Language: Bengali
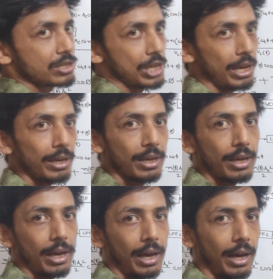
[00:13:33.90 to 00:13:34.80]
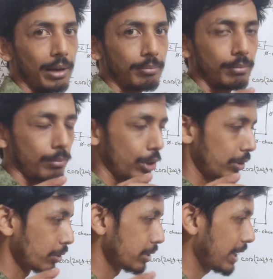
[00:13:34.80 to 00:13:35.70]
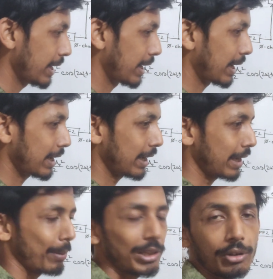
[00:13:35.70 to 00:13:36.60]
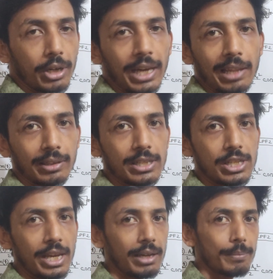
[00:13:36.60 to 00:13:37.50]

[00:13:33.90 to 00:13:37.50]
সে মনে করুন যে ক্যাপাসিটরের কাজ কি সে